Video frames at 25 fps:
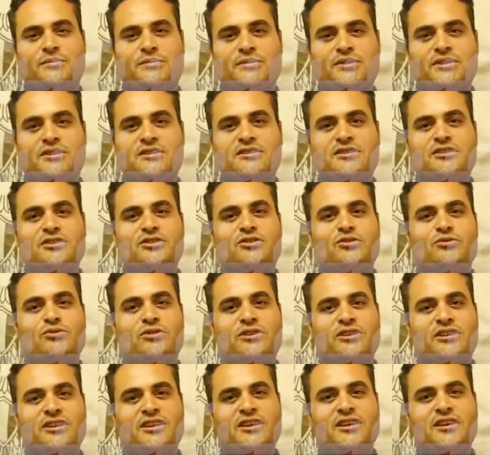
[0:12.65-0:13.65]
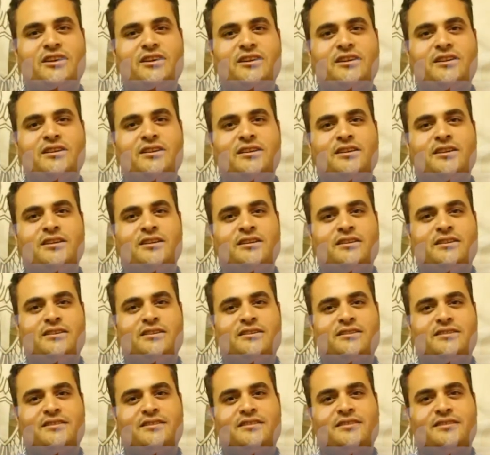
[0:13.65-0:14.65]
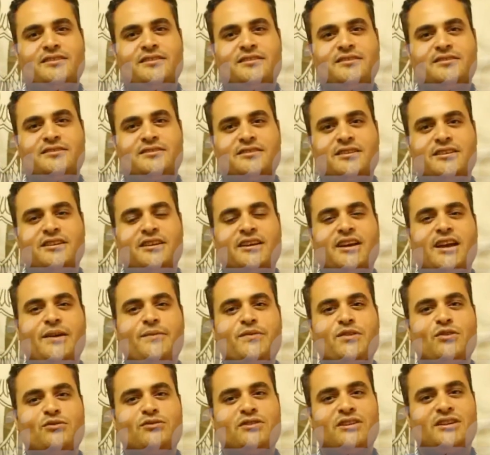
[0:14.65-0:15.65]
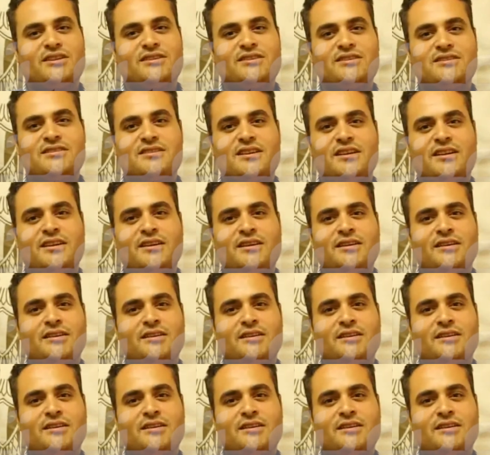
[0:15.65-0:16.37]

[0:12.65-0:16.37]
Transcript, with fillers: من جزيرة الوراق السن 35 سنة